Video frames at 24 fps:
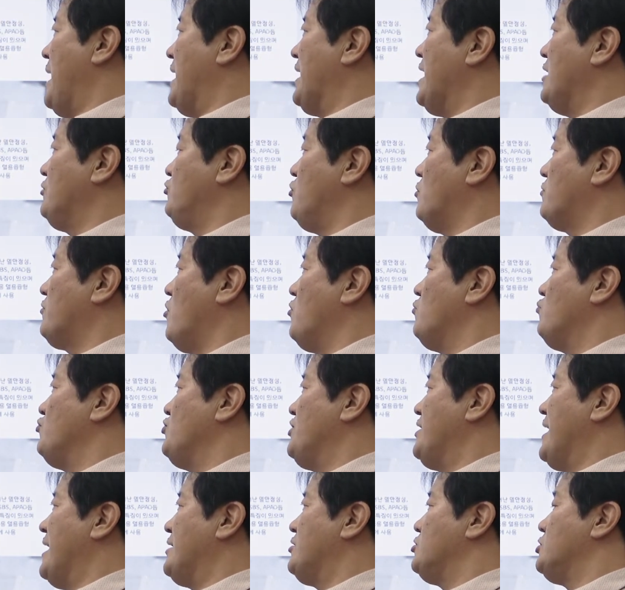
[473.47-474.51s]
방향적
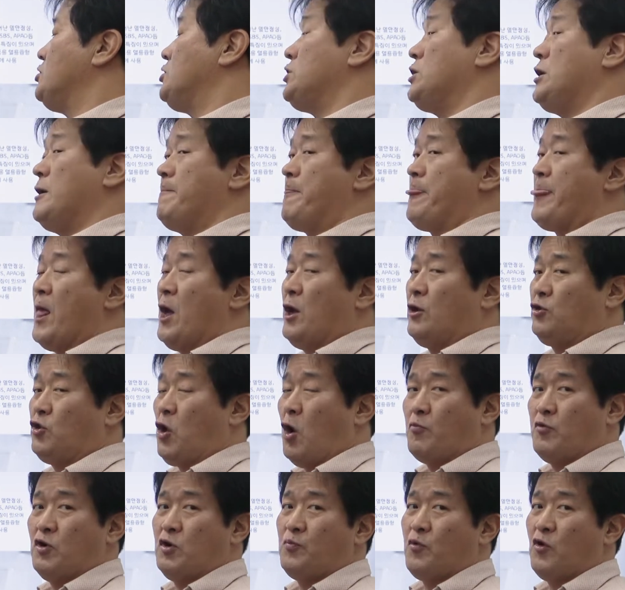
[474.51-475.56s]
성분이라든지
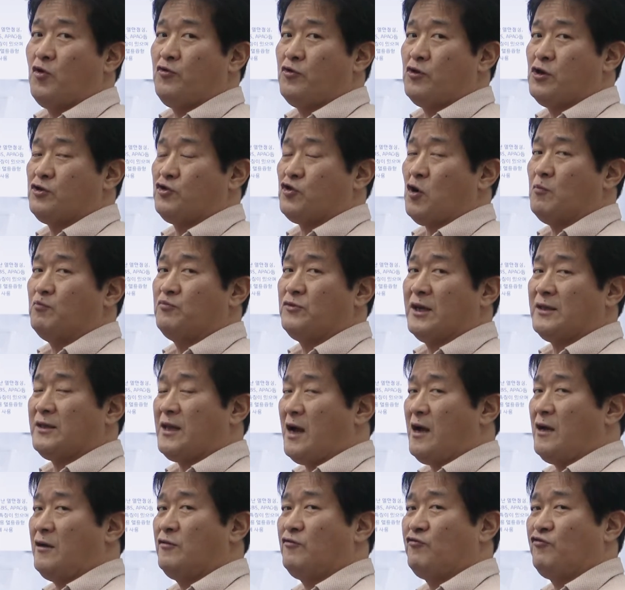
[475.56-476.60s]
더블 본드를 전부
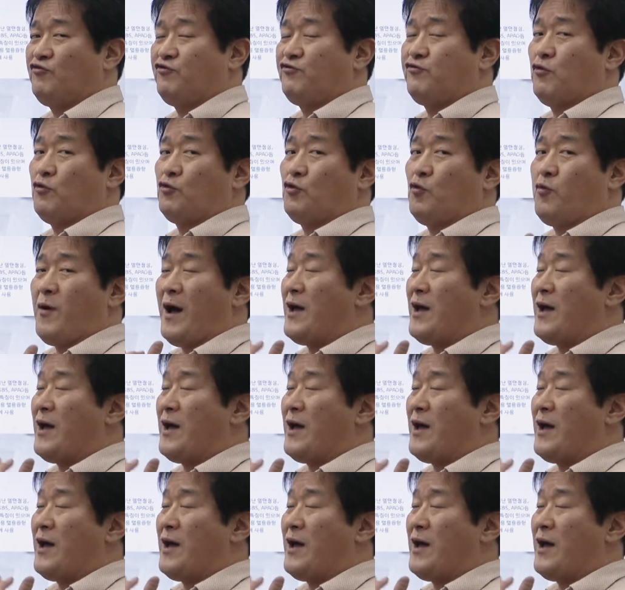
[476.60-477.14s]
다 수소로